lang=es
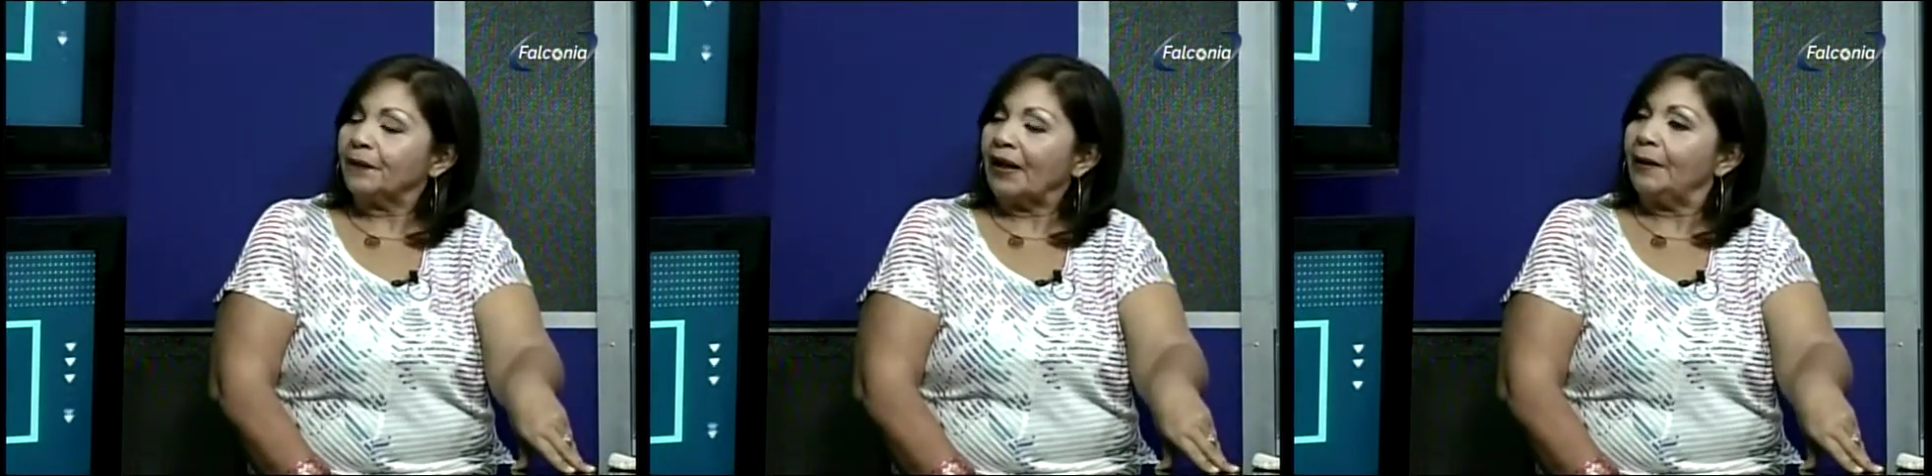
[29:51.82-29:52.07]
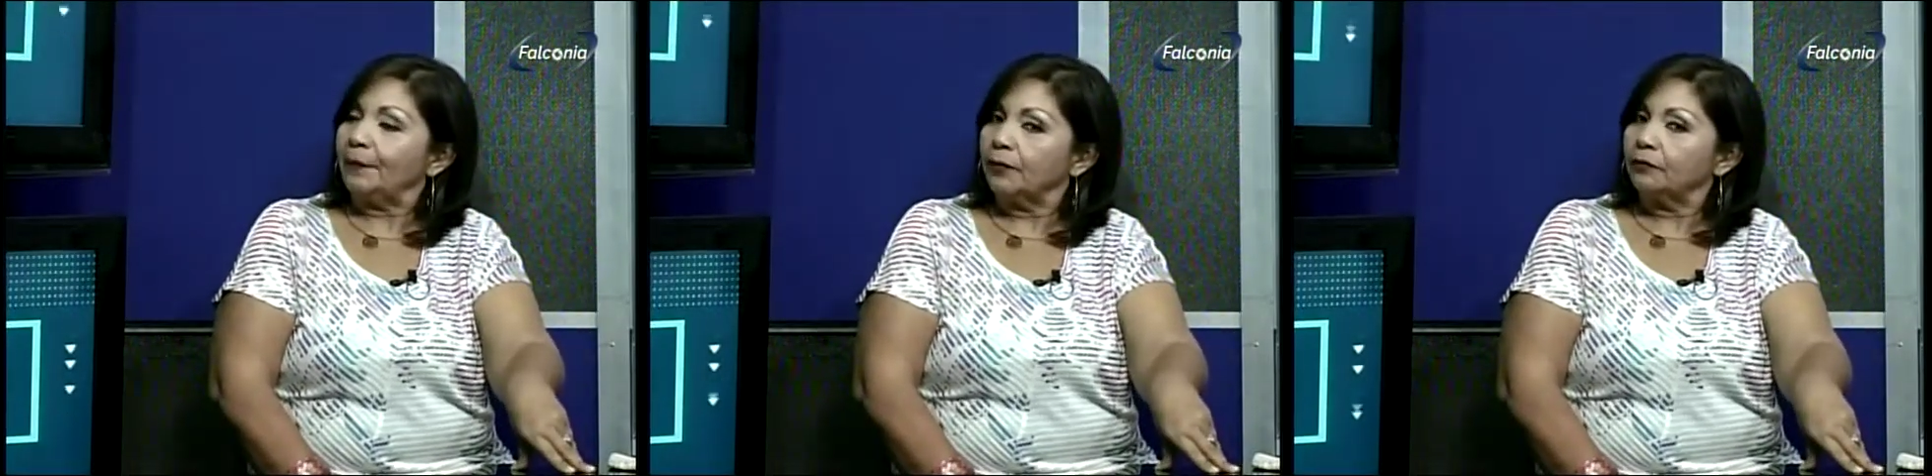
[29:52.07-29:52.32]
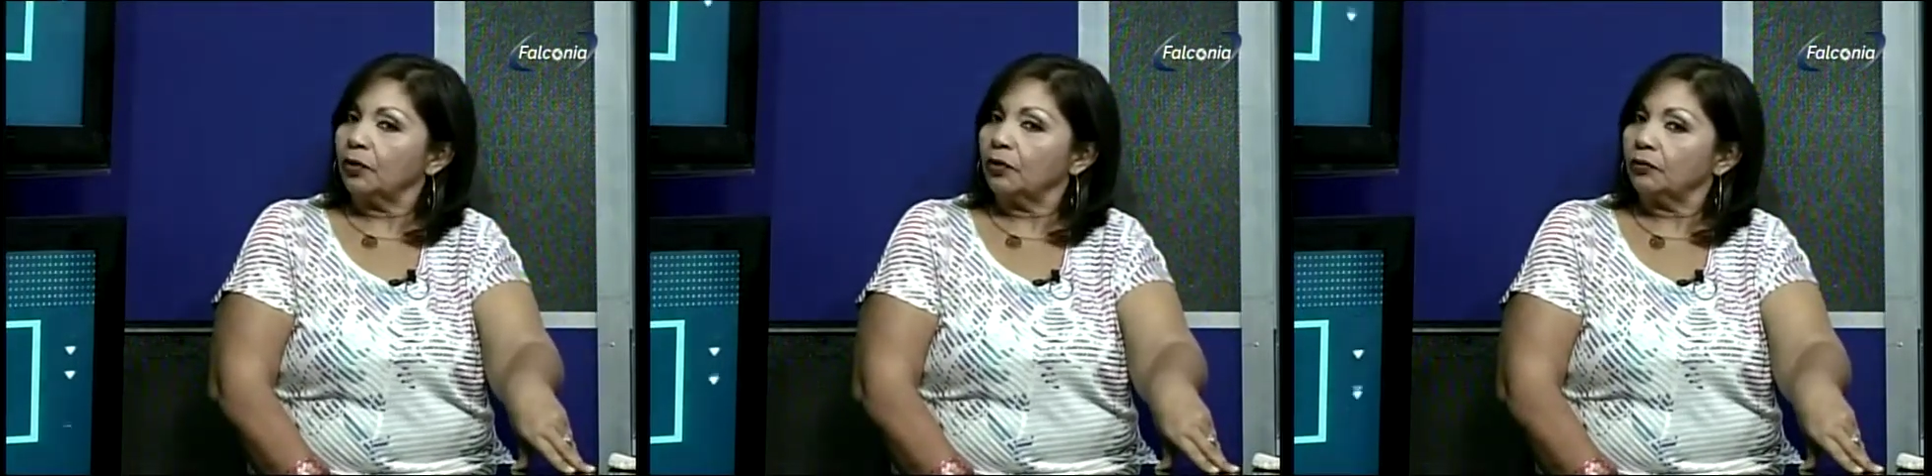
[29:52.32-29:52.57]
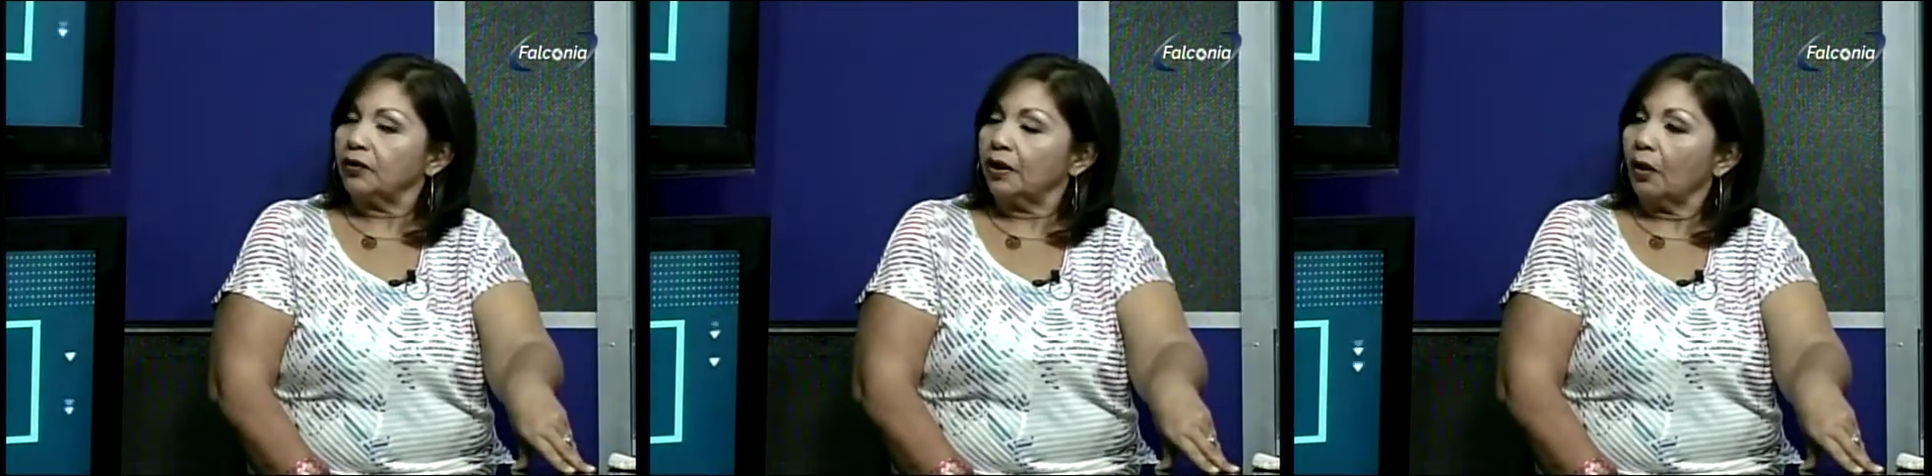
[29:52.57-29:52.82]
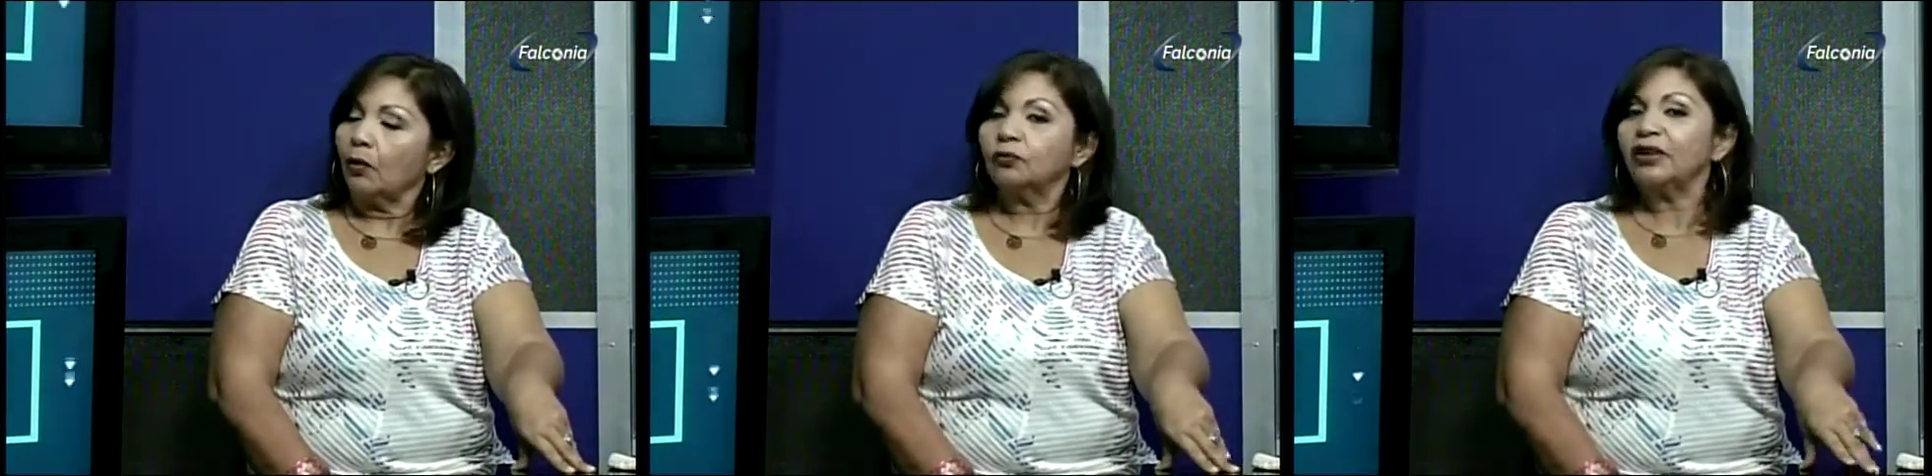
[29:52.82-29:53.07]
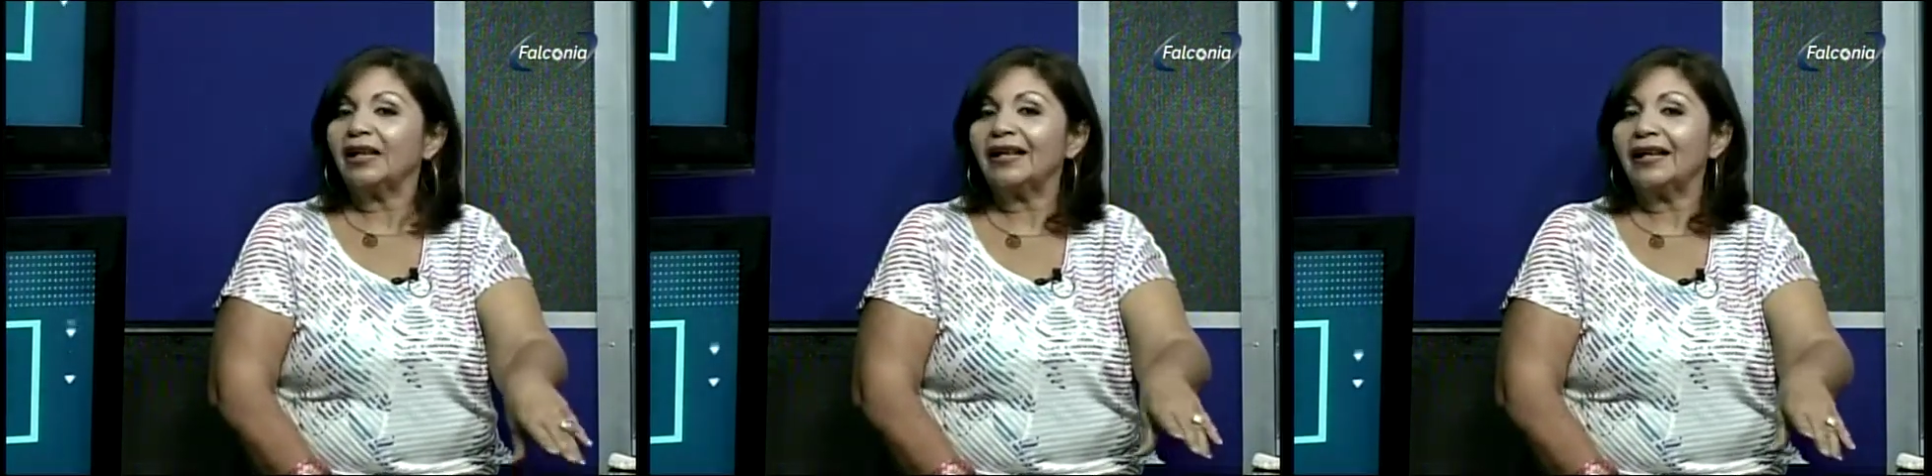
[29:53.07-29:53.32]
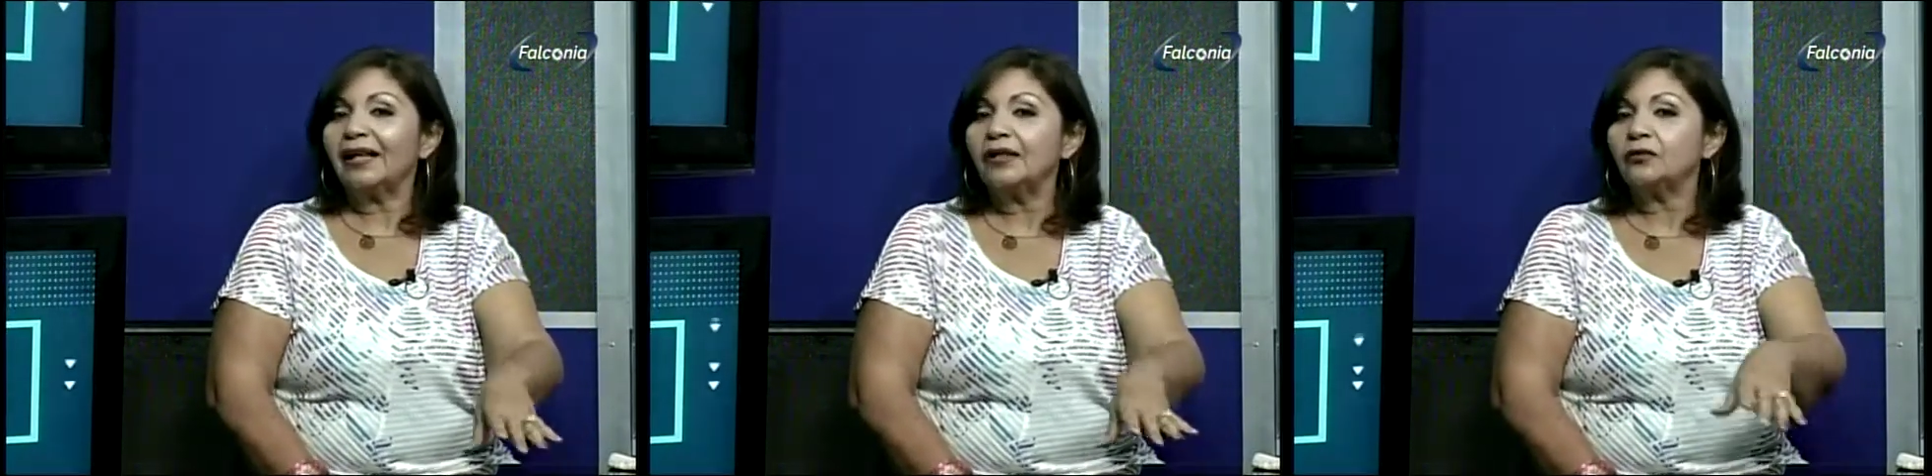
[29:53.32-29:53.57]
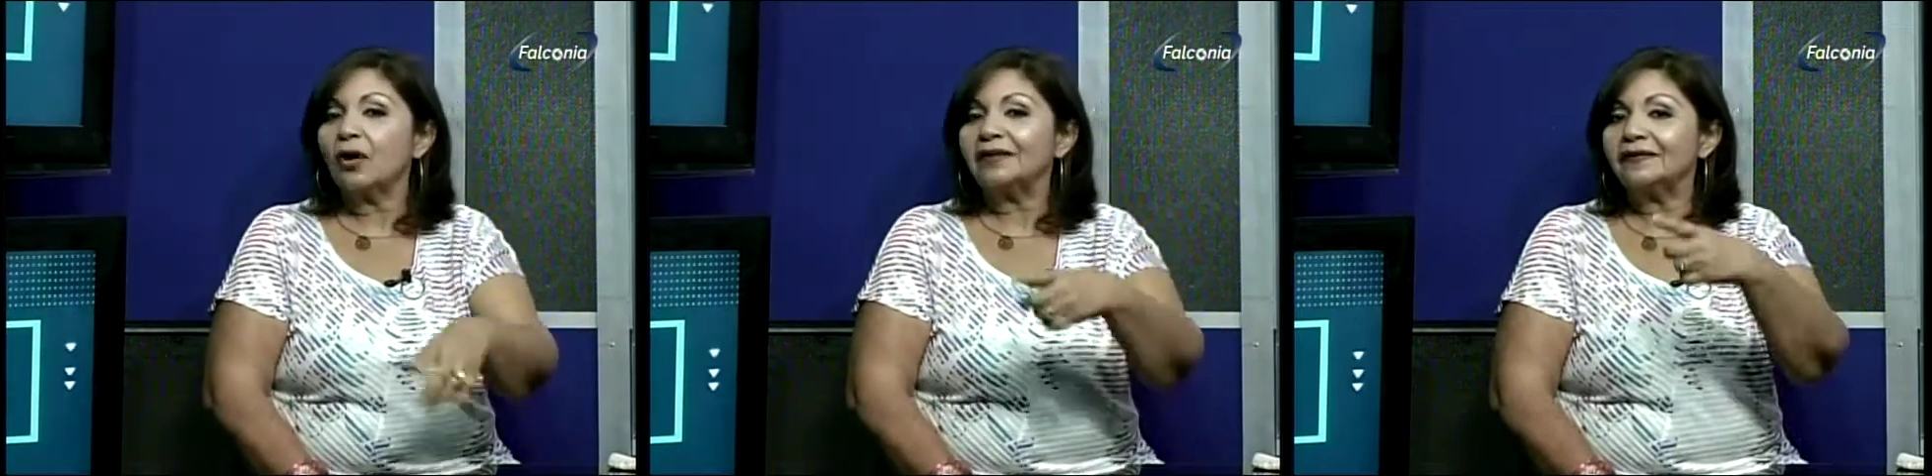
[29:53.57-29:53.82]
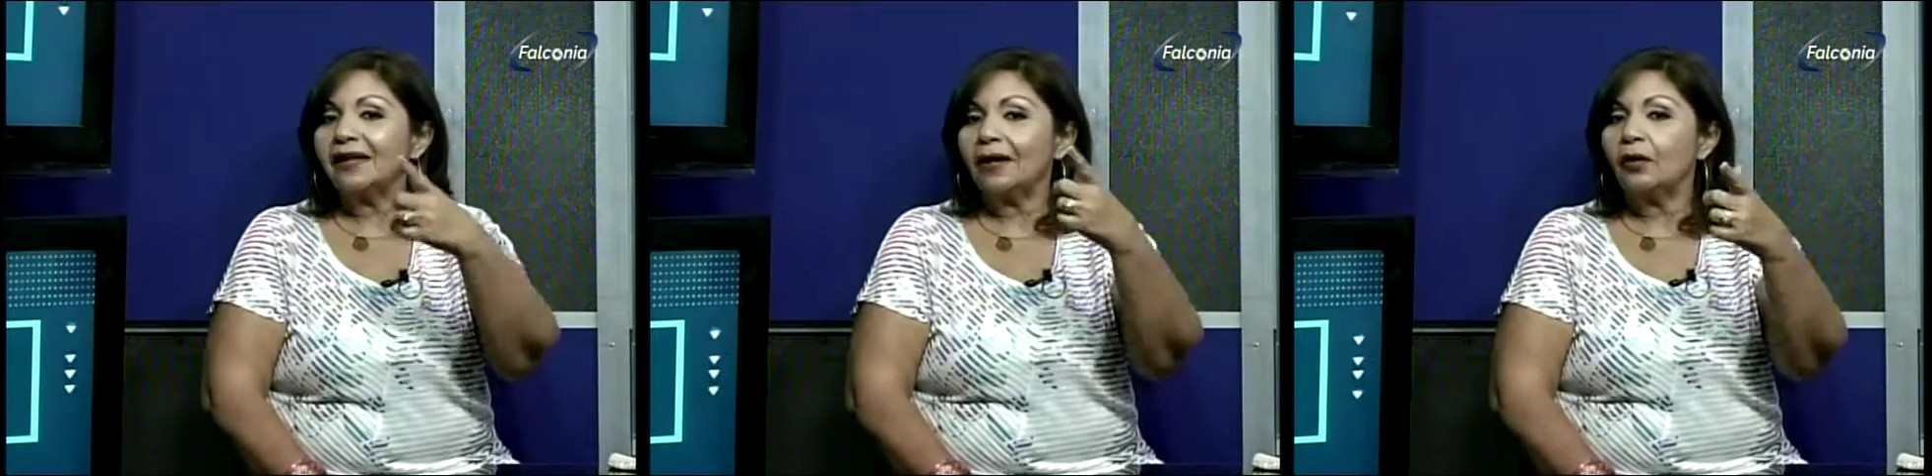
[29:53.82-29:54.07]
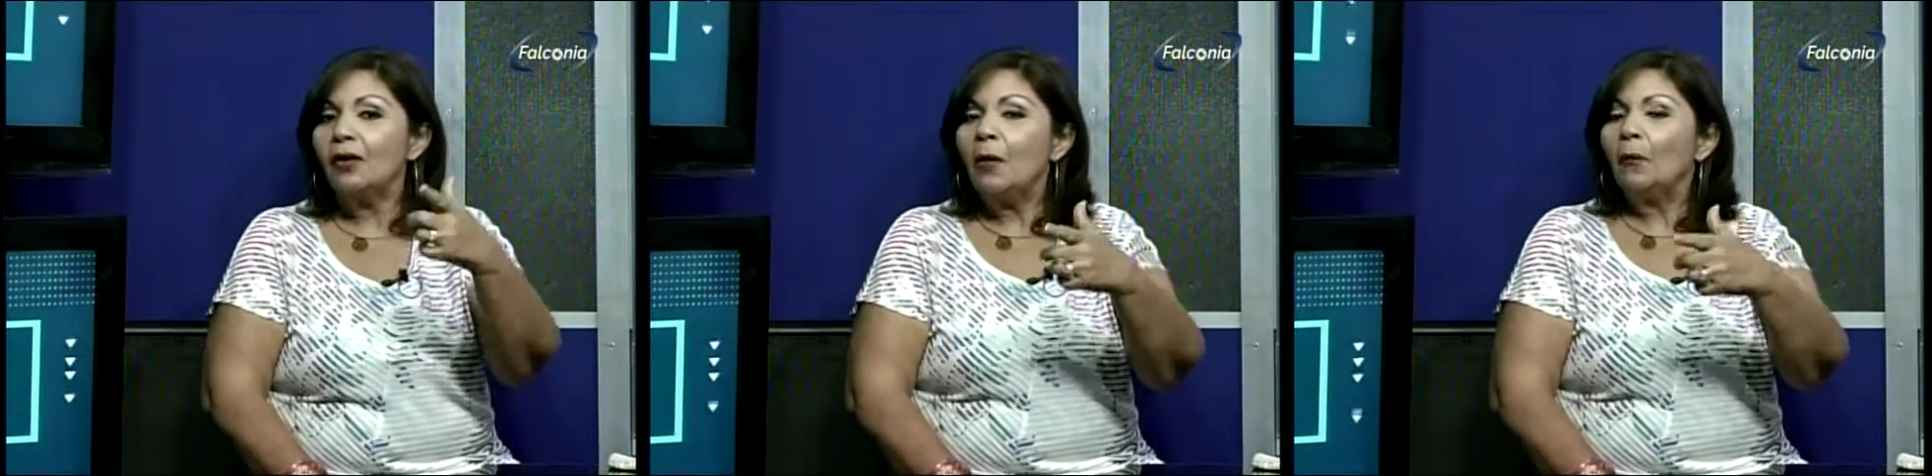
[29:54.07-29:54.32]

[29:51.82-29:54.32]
Le pregunto yo a usted. ¿O usted cree que esos ancianos,